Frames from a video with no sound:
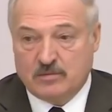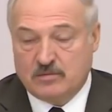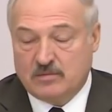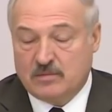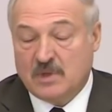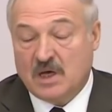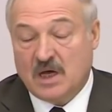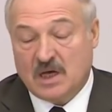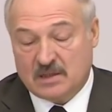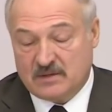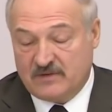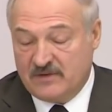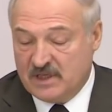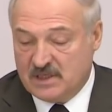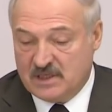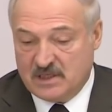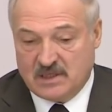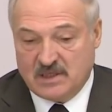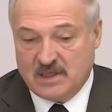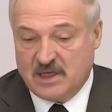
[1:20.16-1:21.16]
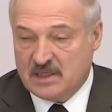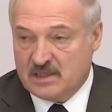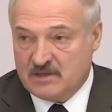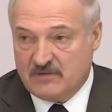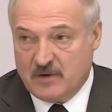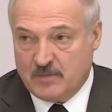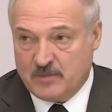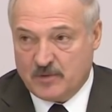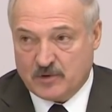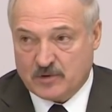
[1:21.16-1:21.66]
будут ответить на
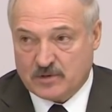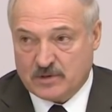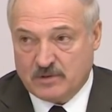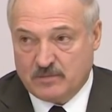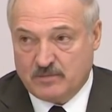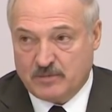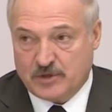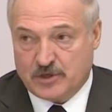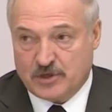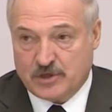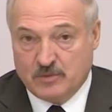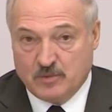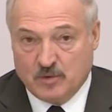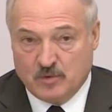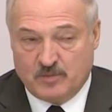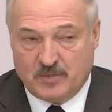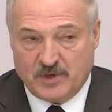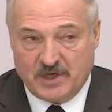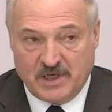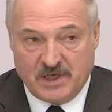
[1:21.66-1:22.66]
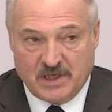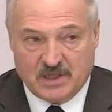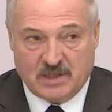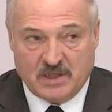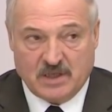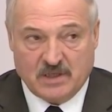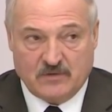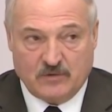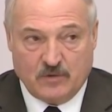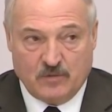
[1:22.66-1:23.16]
этот вопрос. Почему
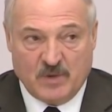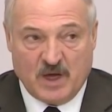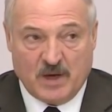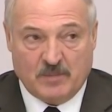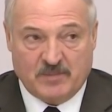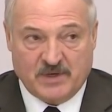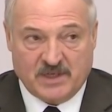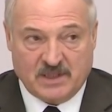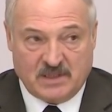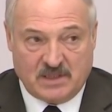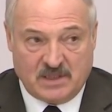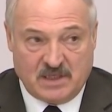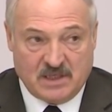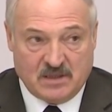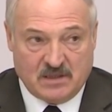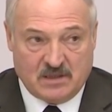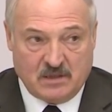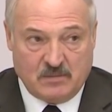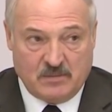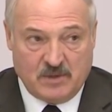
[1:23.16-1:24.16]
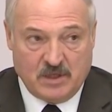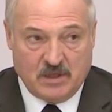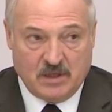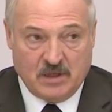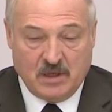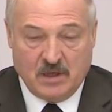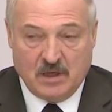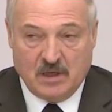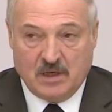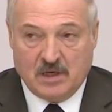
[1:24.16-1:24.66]
принятое двумя президентами
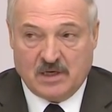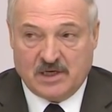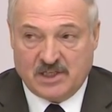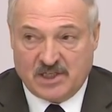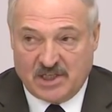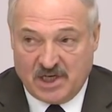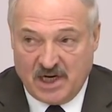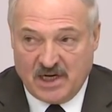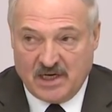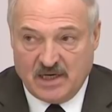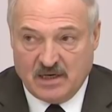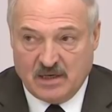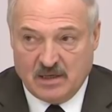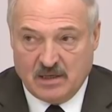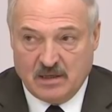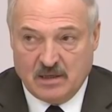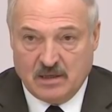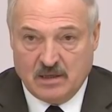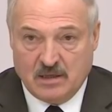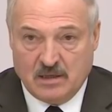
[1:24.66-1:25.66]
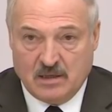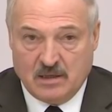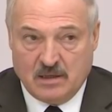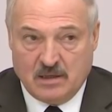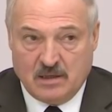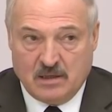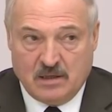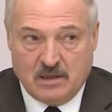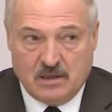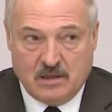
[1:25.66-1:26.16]
решение,
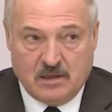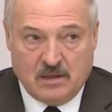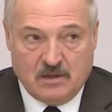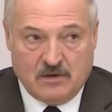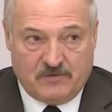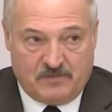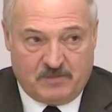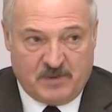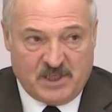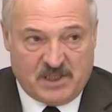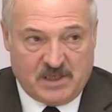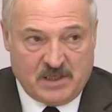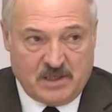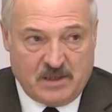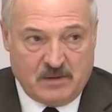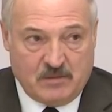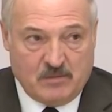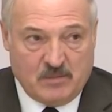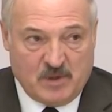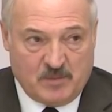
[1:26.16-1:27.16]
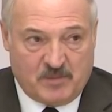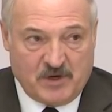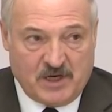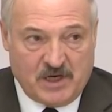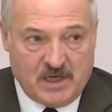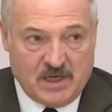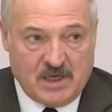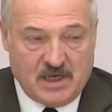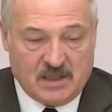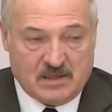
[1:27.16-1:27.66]
в Питере мы
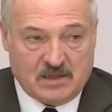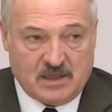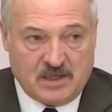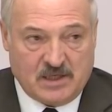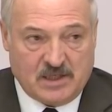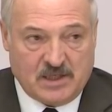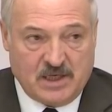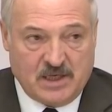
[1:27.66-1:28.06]
приняли это